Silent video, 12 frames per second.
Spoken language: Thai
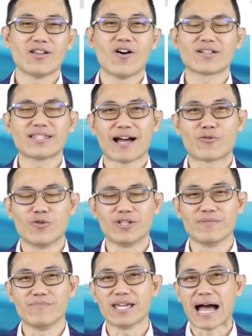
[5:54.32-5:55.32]
นอกจากคุณ
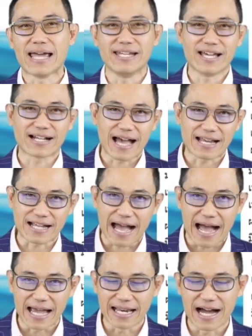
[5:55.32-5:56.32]
จะมีไอเดียการ
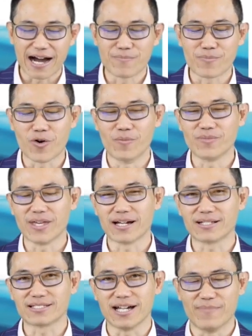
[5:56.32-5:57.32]
ขายแล้ว ผมยั
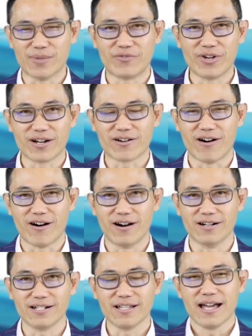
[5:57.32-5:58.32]
งเสริมในเรื่องของ
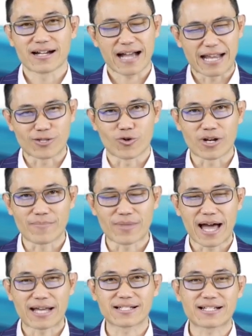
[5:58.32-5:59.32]
การโทร
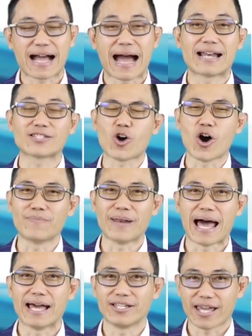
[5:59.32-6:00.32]
ทำนัด การตอบ
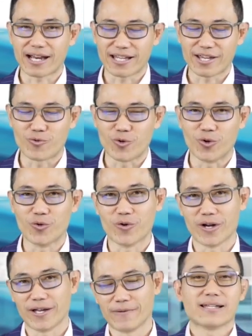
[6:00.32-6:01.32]
ไลน์แชทให้คุณ
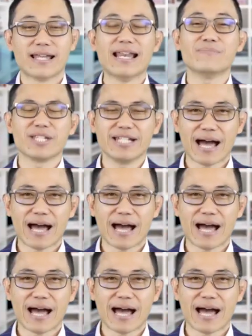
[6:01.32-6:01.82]
ด้วย ในเล่มสี